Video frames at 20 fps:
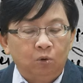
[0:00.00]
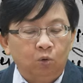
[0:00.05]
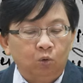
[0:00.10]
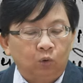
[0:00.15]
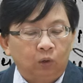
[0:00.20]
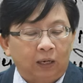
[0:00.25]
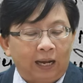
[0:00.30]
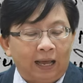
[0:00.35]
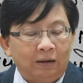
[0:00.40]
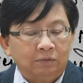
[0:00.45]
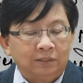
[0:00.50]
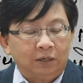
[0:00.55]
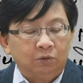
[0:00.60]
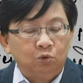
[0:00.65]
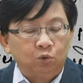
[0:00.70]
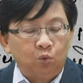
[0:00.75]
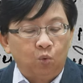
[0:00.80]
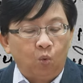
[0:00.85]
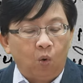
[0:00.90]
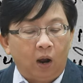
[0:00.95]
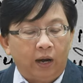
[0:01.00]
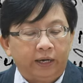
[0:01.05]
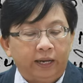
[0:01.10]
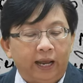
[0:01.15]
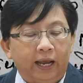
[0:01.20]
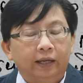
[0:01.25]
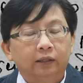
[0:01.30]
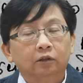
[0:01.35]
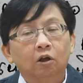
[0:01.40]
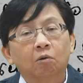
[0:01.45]
มงกุฎเกล้าเจ้าอยู่หัว
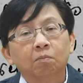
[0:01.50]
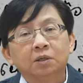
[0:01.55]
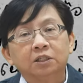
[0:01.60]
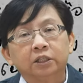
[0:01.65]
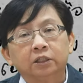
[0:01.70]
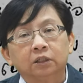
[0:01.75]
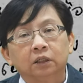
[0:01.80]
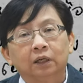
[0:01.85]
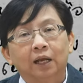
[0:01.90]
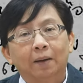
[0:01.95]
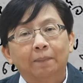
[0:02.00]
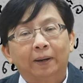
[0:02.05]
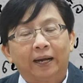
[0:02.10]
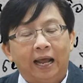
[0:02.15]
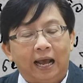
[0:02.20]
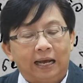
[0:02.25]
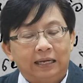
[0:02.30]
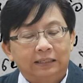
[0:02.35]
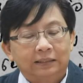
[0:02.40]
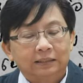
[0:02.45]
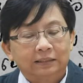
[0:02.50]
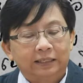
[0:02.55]
เนี่ยต้องเผชิญกับปัญหา